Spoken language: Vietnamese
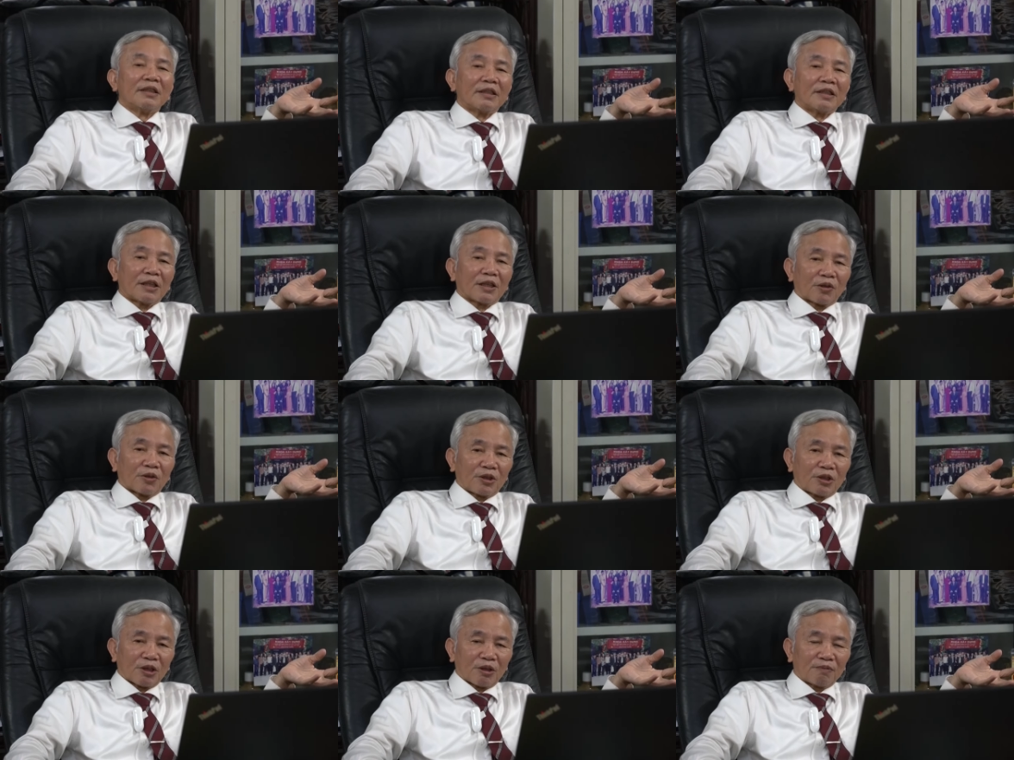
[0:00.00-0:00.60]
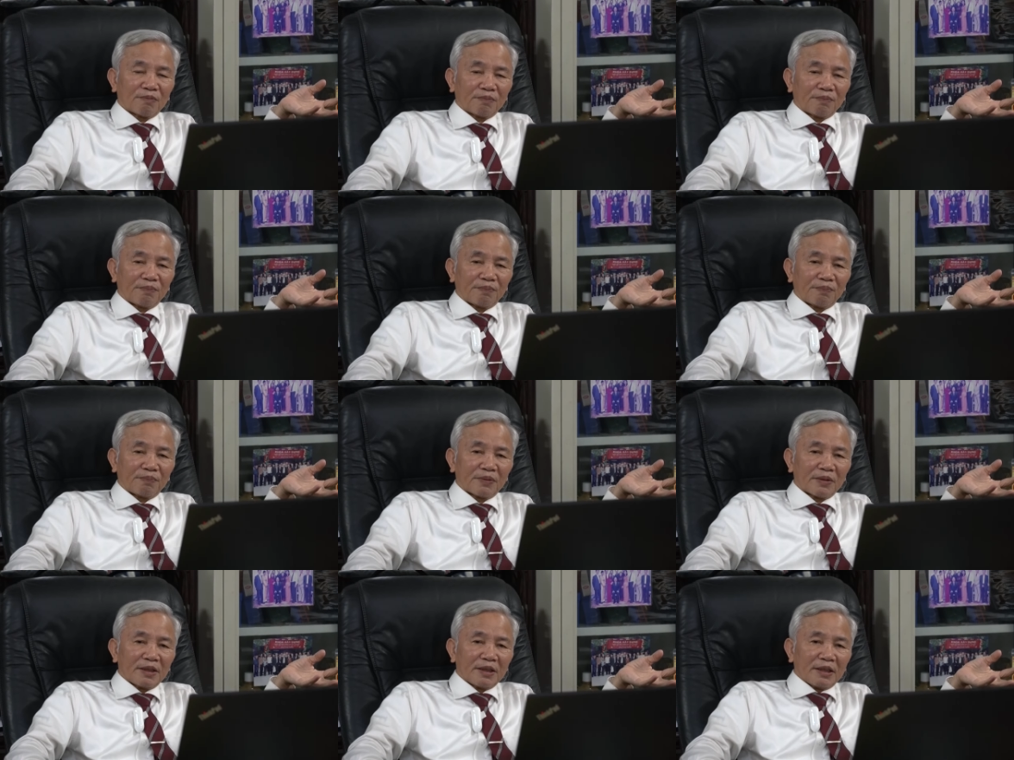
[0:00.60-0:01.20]
người còn sống
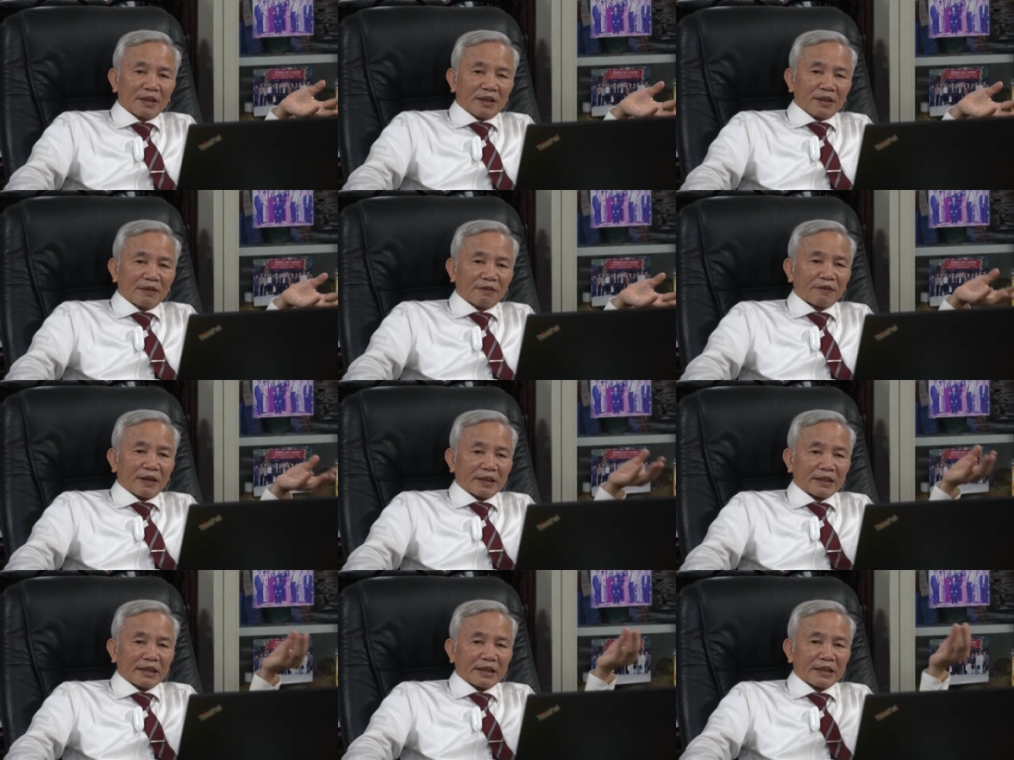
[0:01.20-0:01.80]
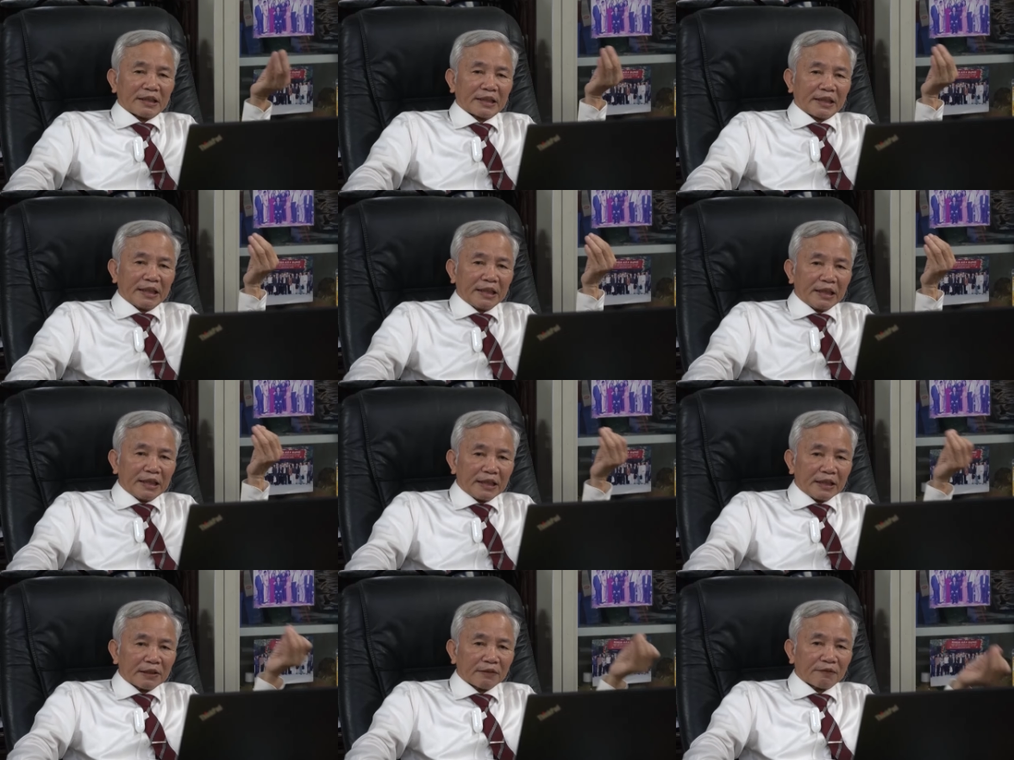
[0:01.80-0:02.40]
như vậy thì
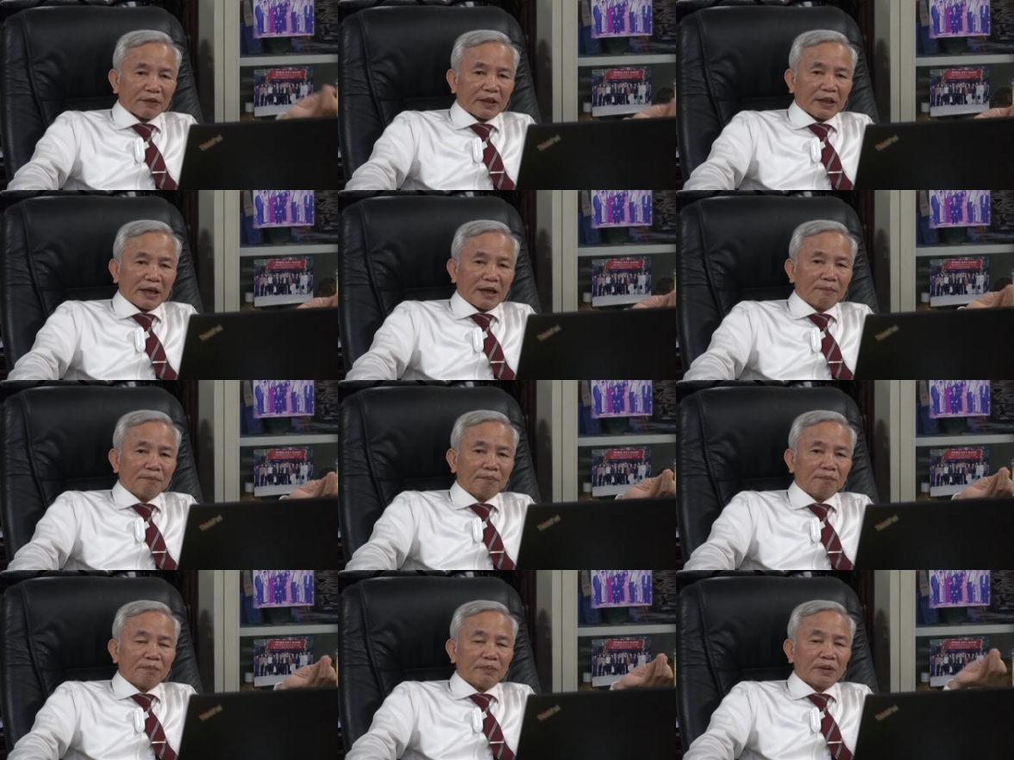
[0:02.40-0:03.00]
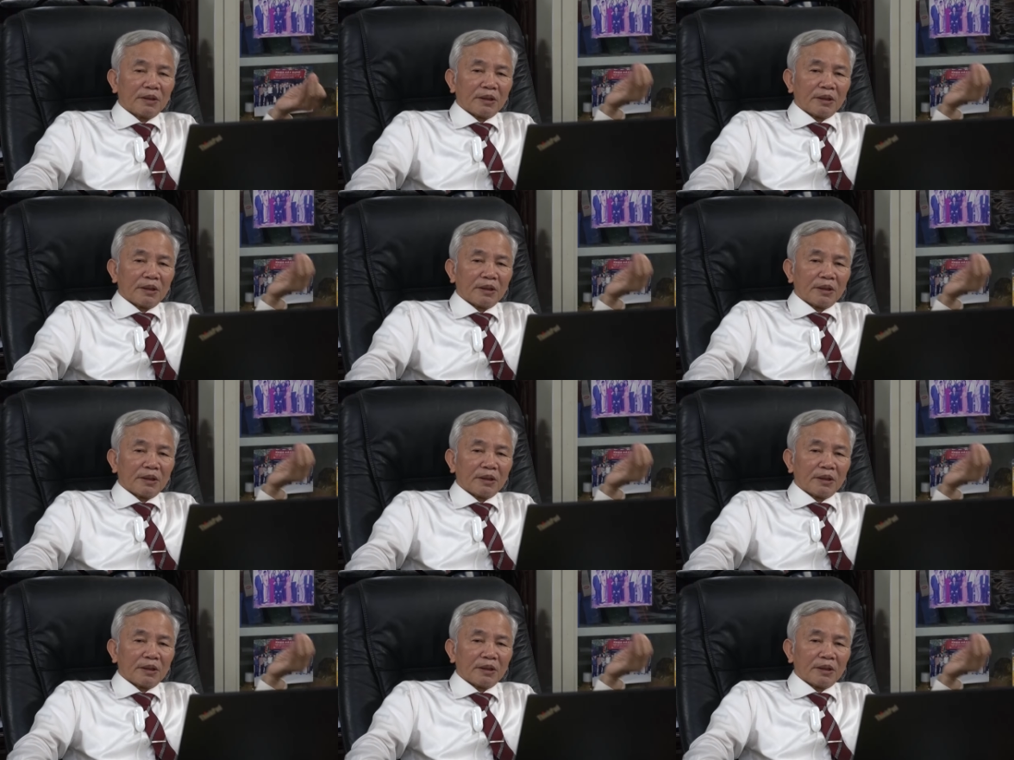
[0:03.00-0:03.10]
khi cái phần âm